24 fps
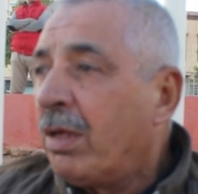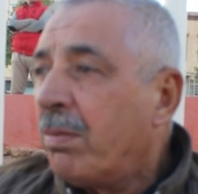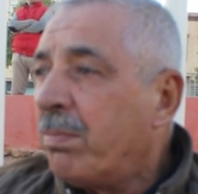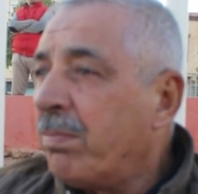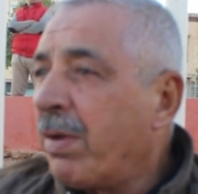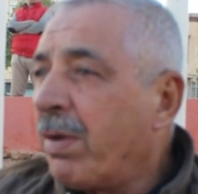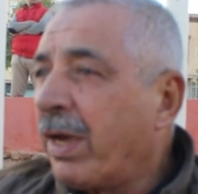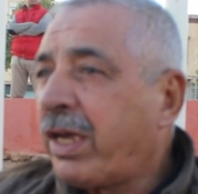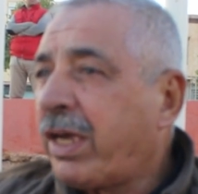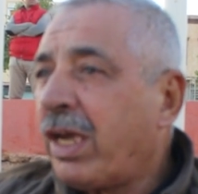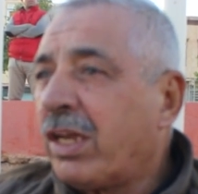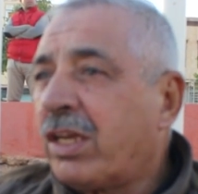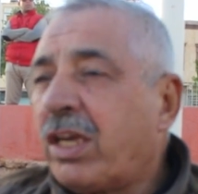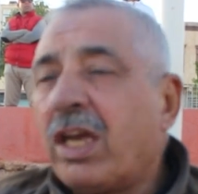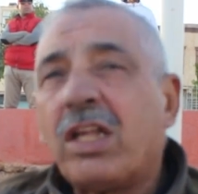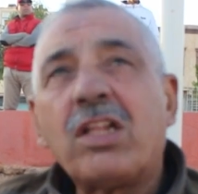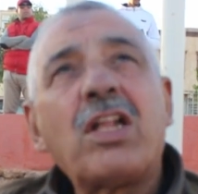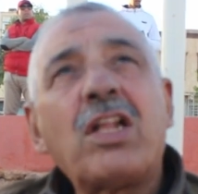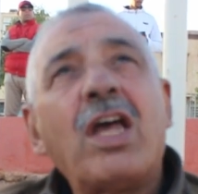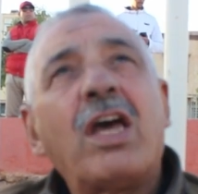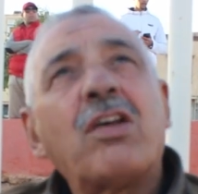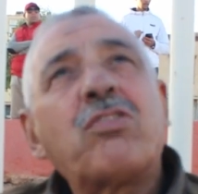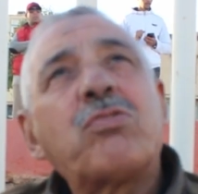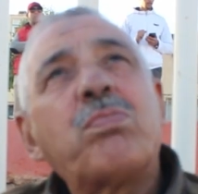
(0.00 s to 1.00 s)
ما كان
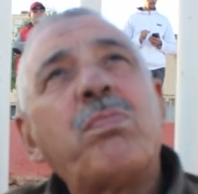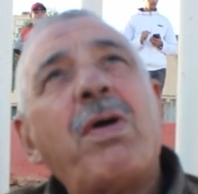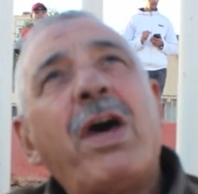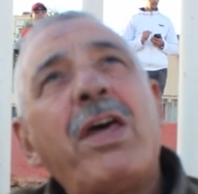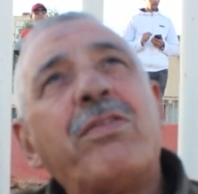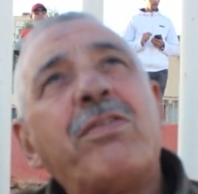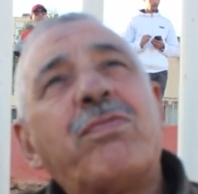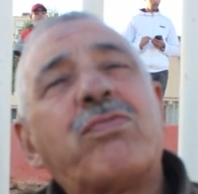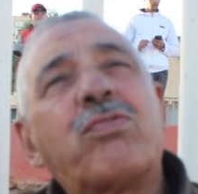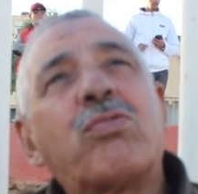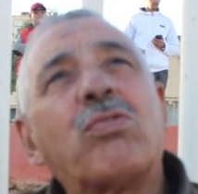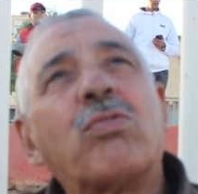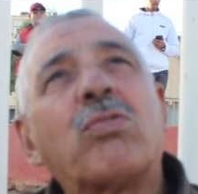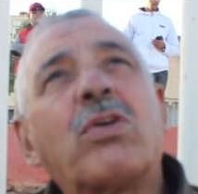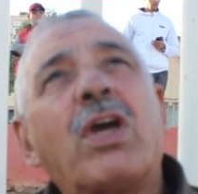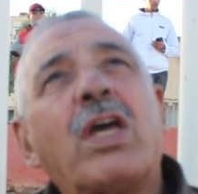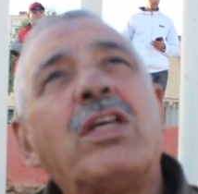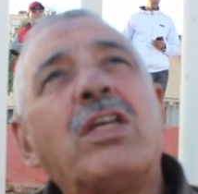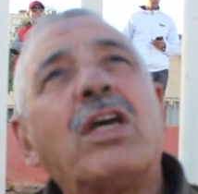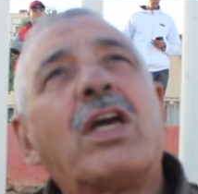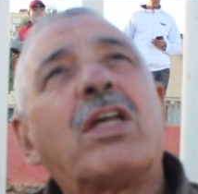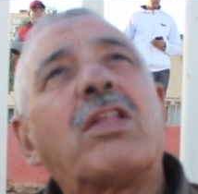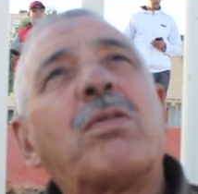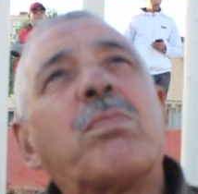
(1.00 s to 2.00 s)
كيتلهاش مع نفسه
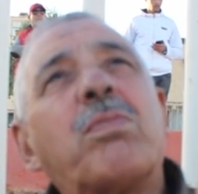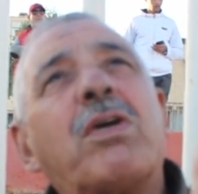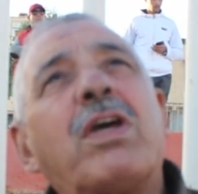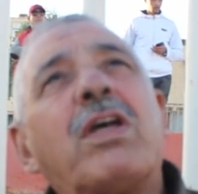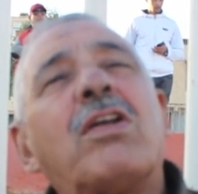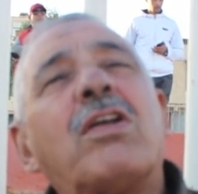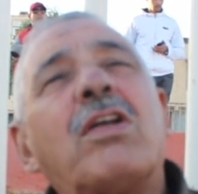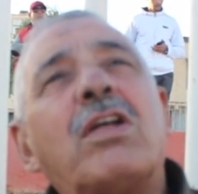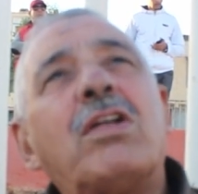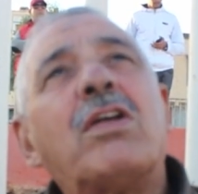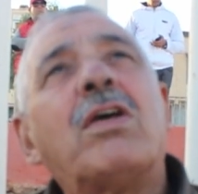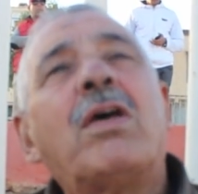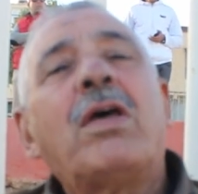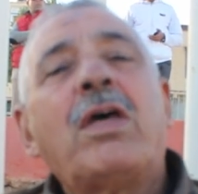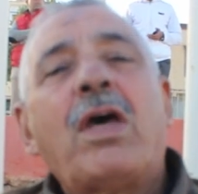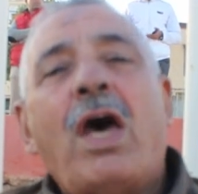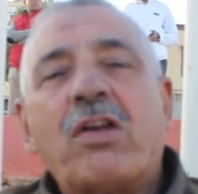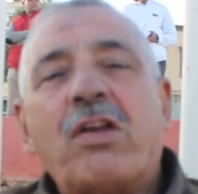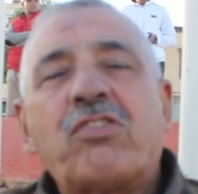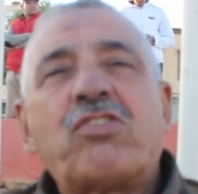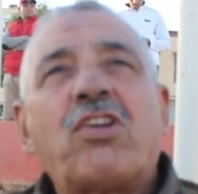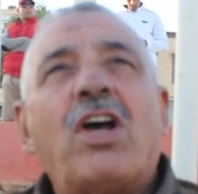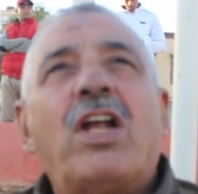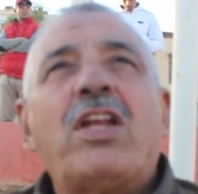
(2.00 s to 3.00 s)
كان يخدم غير
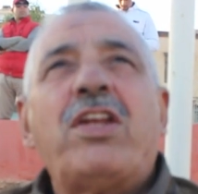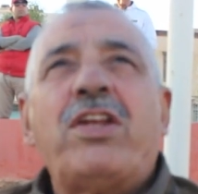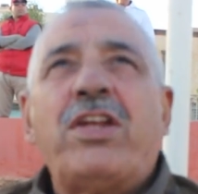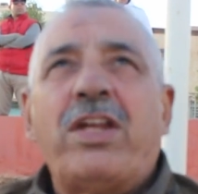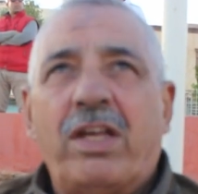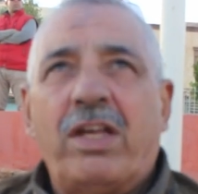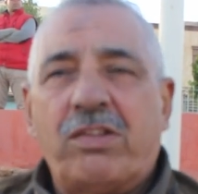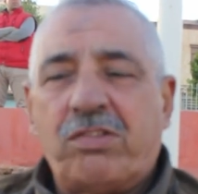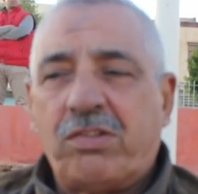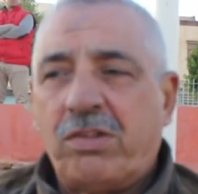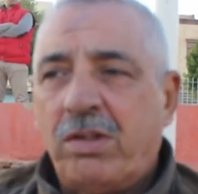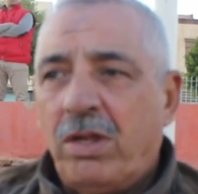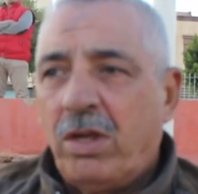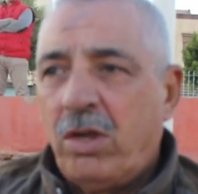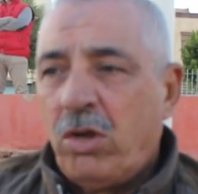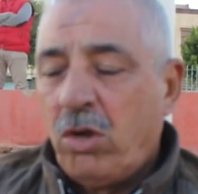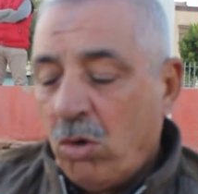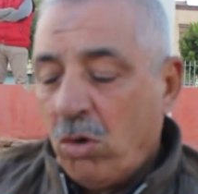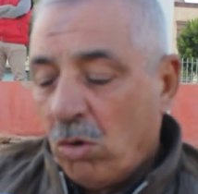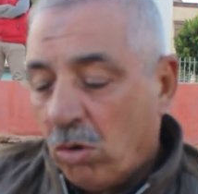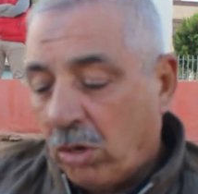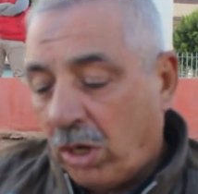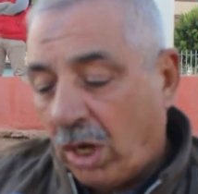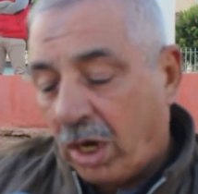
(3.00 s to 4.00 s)
اشغال الناس
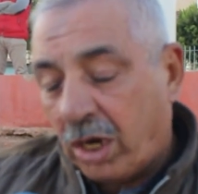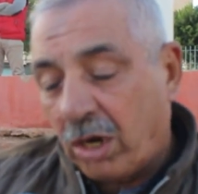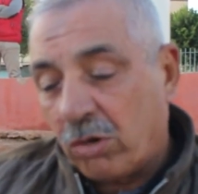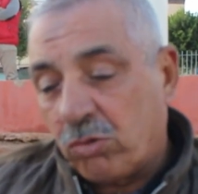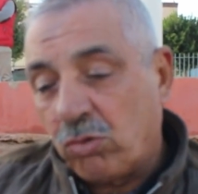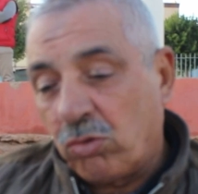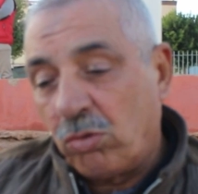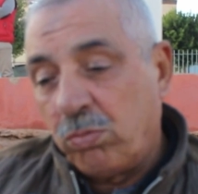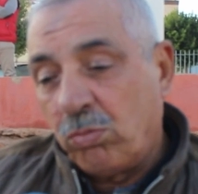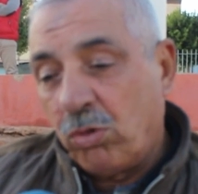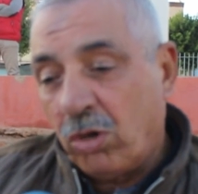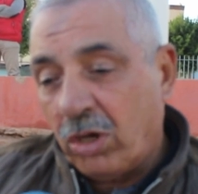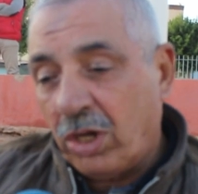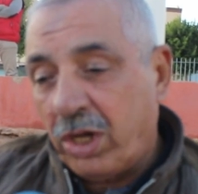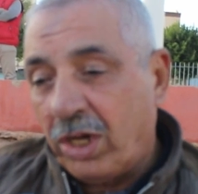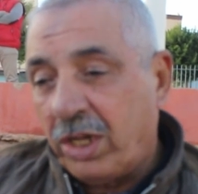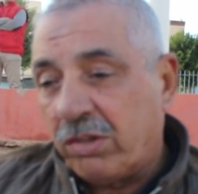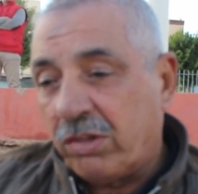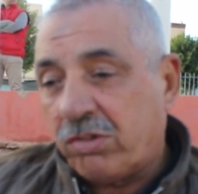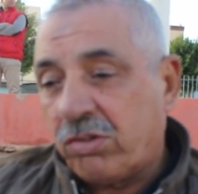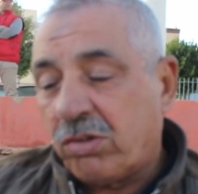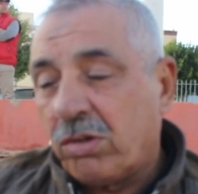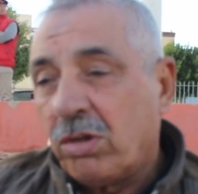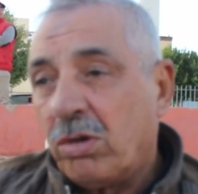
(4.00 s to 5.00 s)
وكان رجل
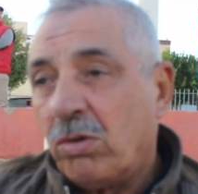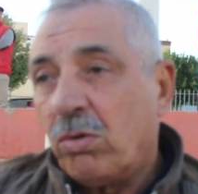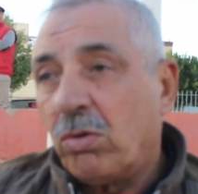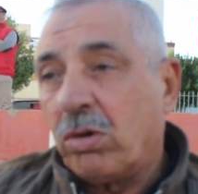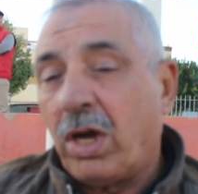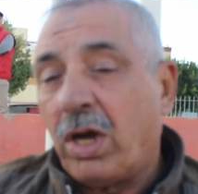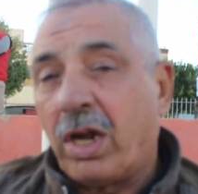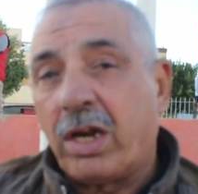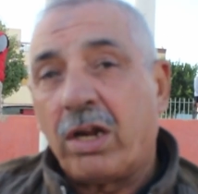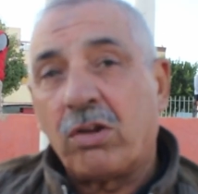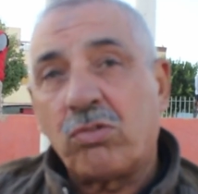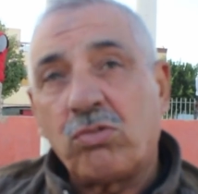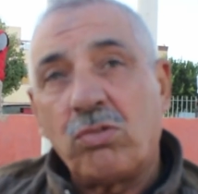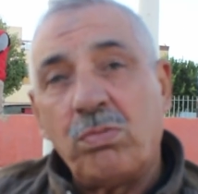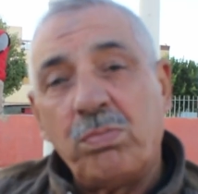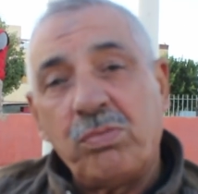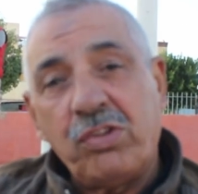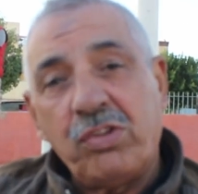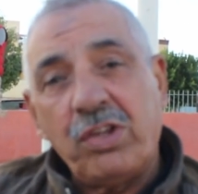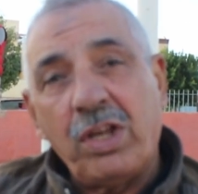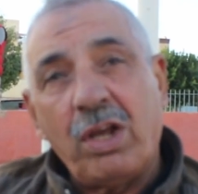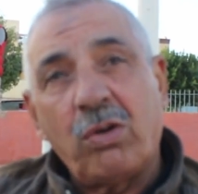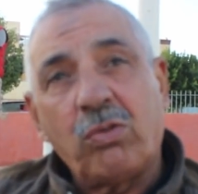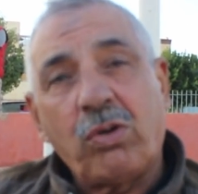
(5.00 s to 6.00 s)
مخلص وكان رجل
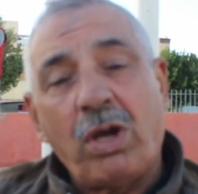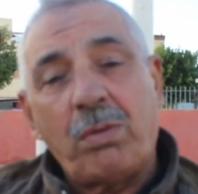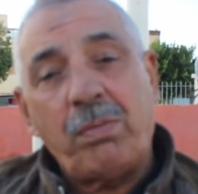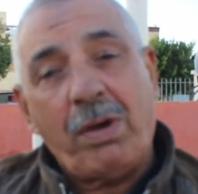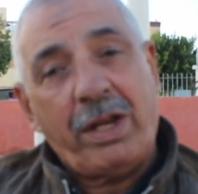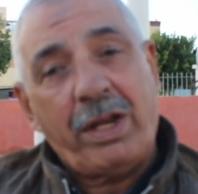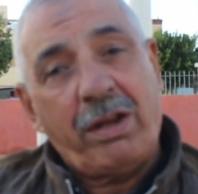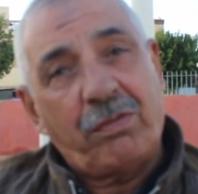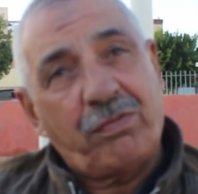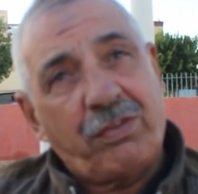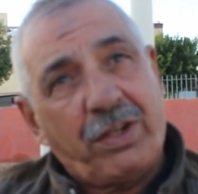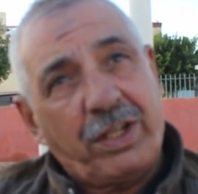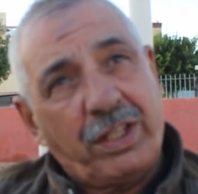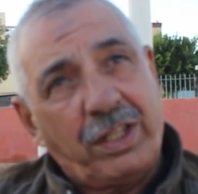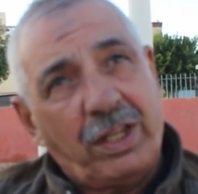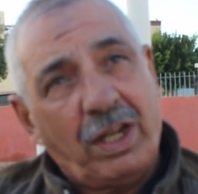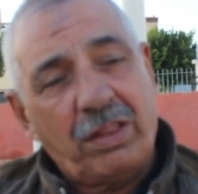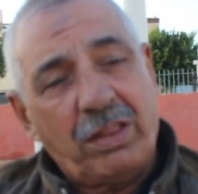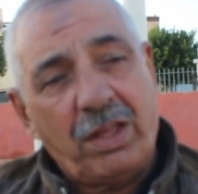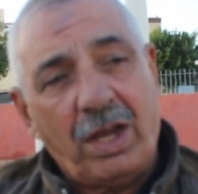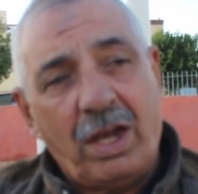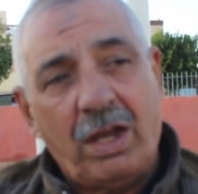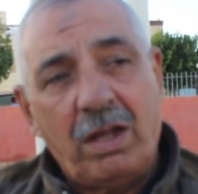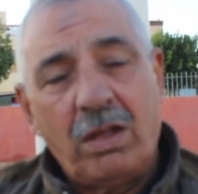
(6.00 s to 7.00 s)
مزيان وكان معنا في
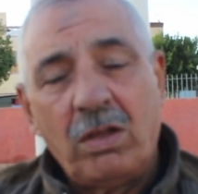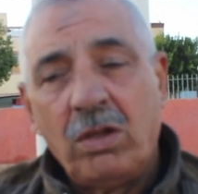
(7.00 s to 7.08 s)
الرياضه